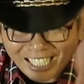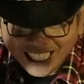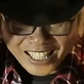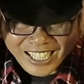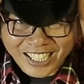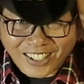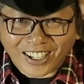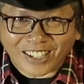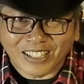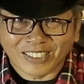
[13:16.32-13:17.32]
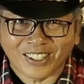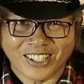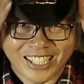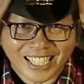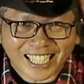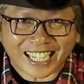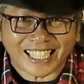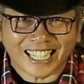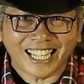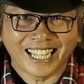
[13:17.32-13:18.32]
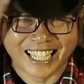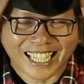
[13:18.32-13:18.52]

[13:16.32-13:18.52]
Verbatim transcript: Oke Mas Bro, keren ya.